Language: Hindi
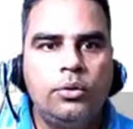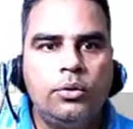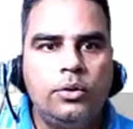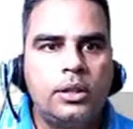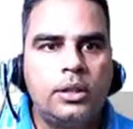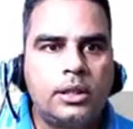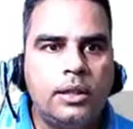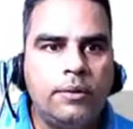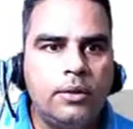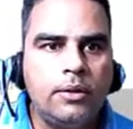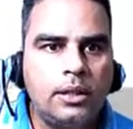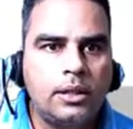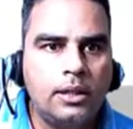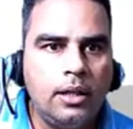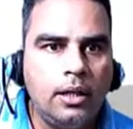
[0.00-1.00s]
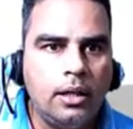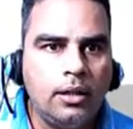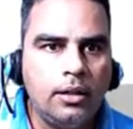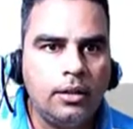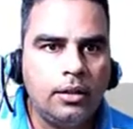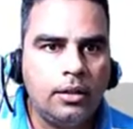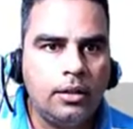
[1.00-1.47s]
जिसकी वजह से
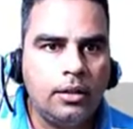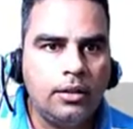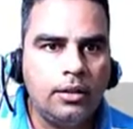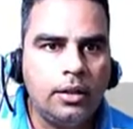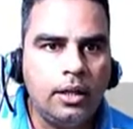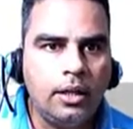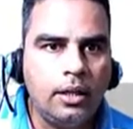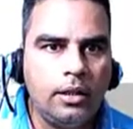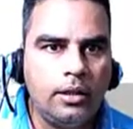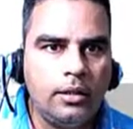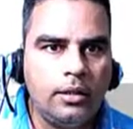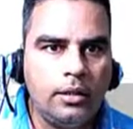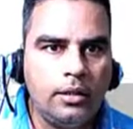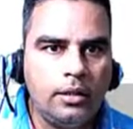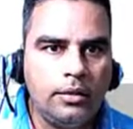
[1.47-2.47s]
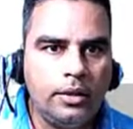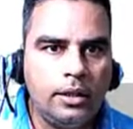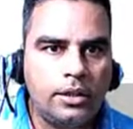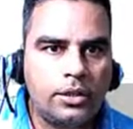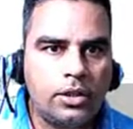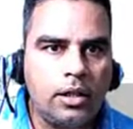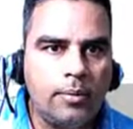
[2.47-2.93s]
ये ये
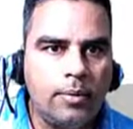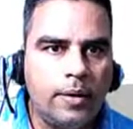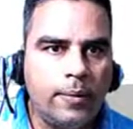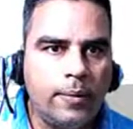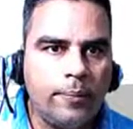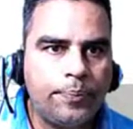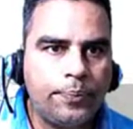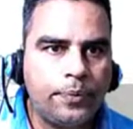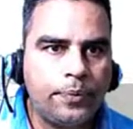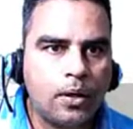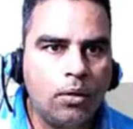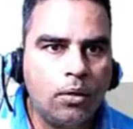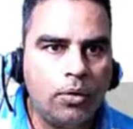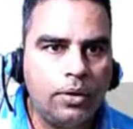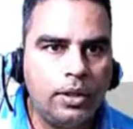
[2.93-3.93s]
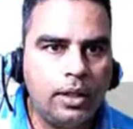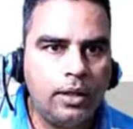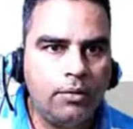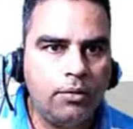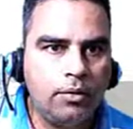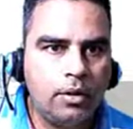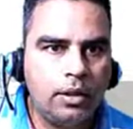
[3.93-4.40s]
स्टर्नम है और
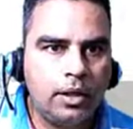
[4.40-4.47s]
ये